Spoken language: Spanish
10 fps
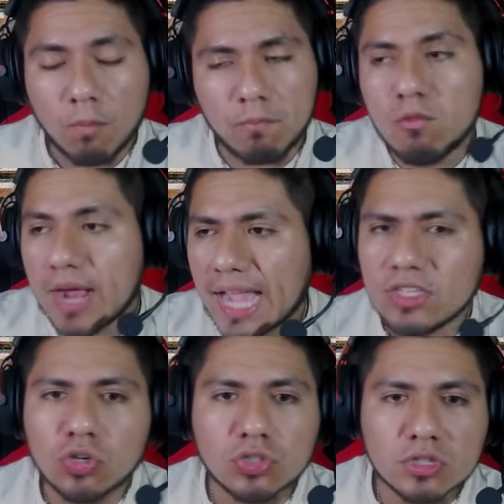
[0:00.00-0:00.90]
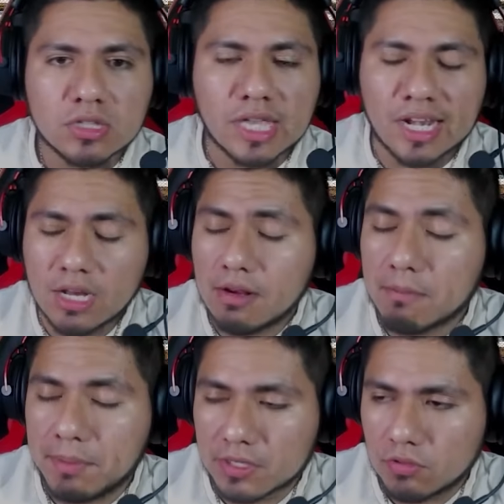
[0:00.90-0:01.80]
Un año terrible,
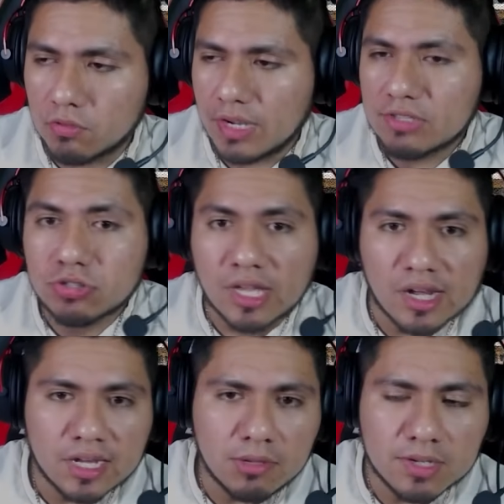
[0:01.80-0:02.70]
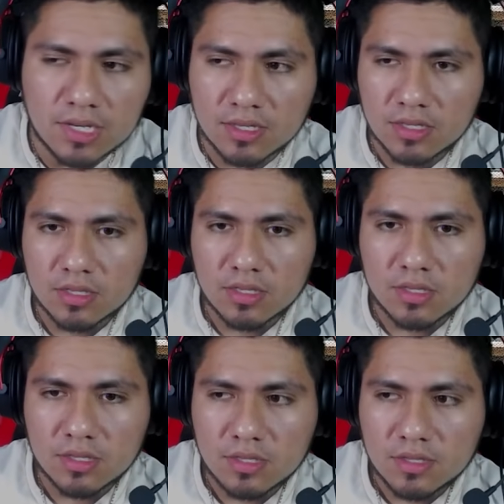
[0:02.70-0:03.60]
perdón. Un año terrible.
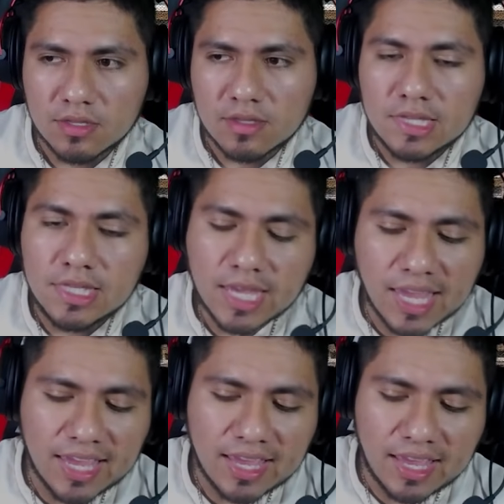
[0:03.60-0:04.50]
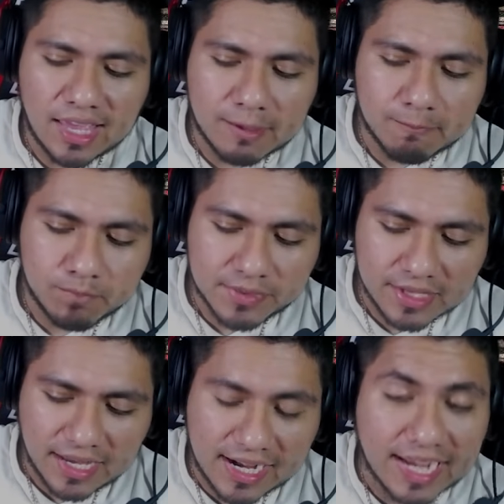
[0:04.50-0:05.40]
Y es que
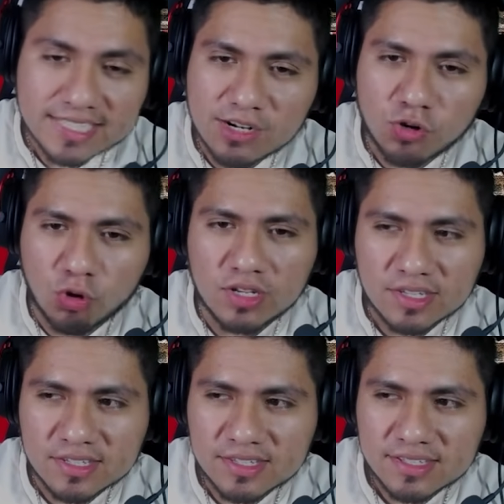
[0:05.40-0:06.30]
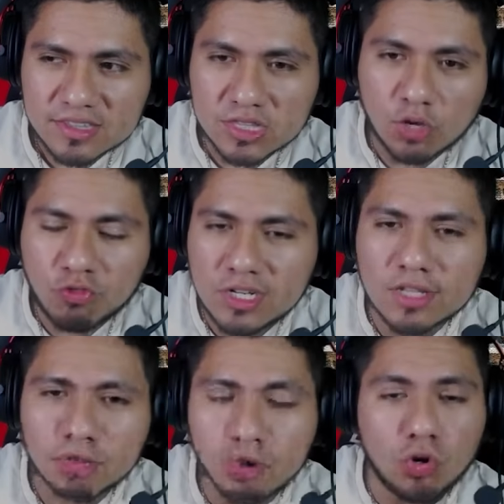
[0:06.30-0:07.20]
el que hace el gol define
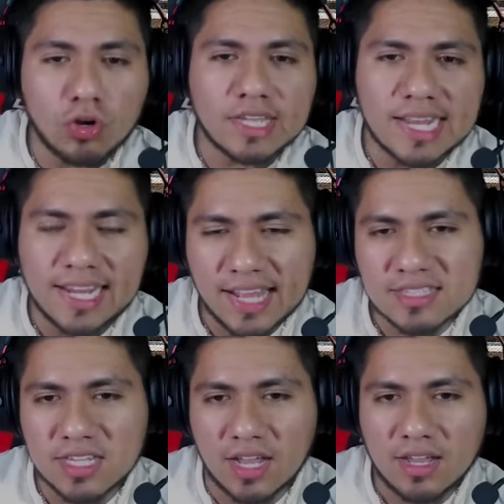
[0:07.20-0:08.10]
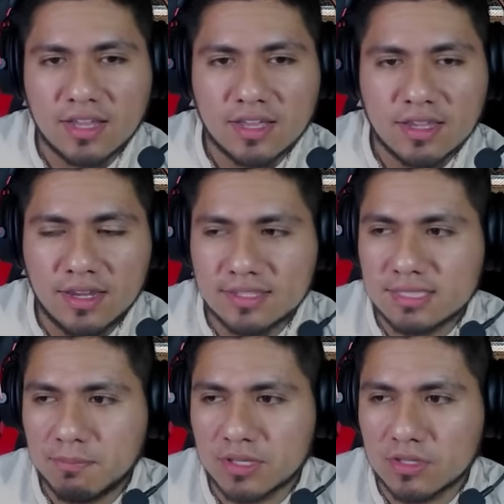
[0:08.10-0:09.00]
todo lo que es Alianza en
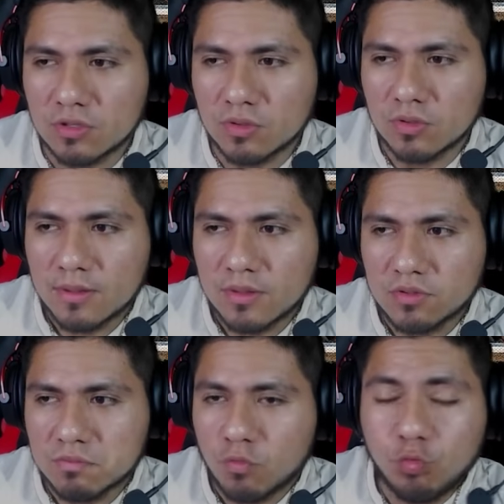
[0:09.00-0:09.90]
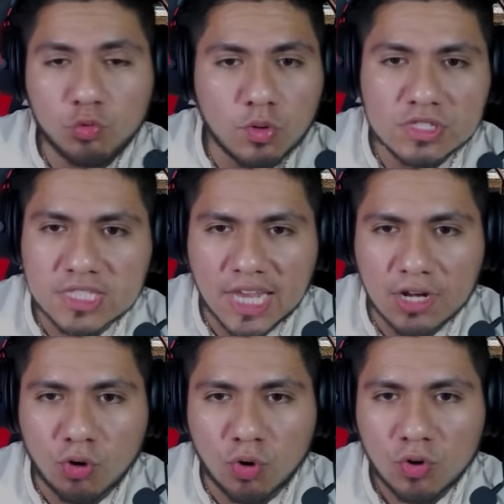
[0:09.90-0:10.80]
este partido. Fútbol
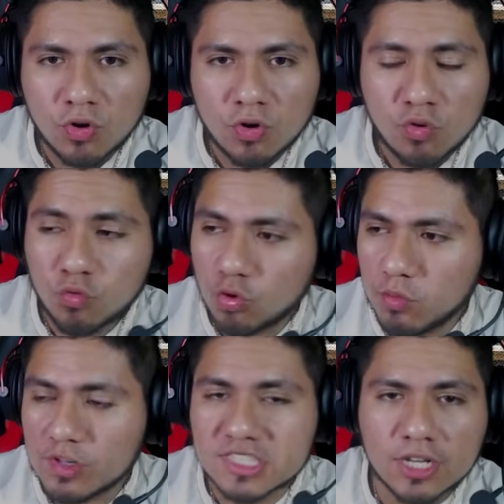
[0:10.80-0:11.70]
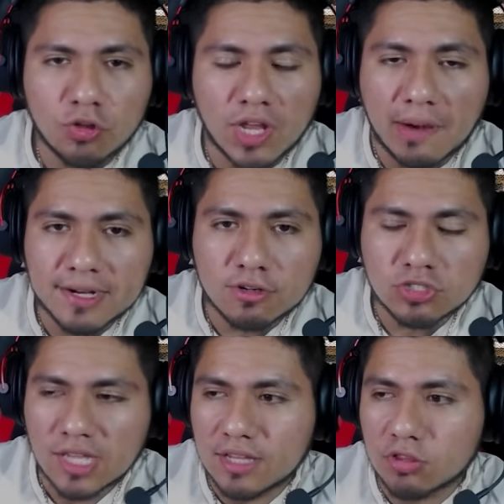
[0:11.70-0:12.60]
cero. Fútbol cero de Gabriel
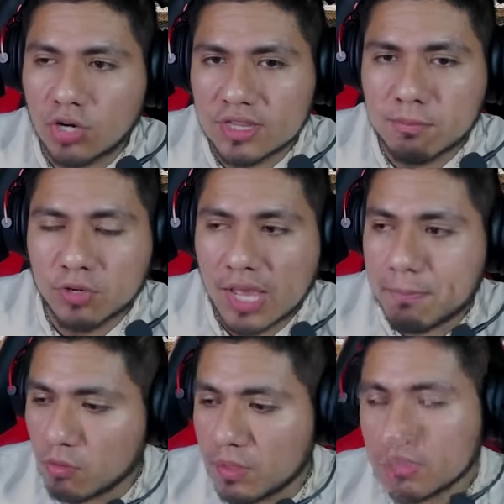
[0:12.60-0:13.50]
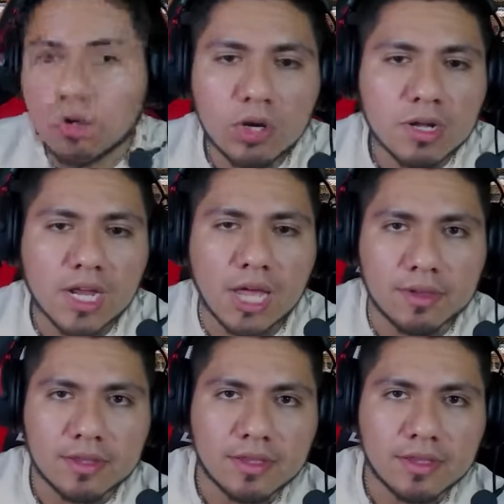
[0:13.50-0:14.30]
Costa en toda la temporada, pero mete un gol clave.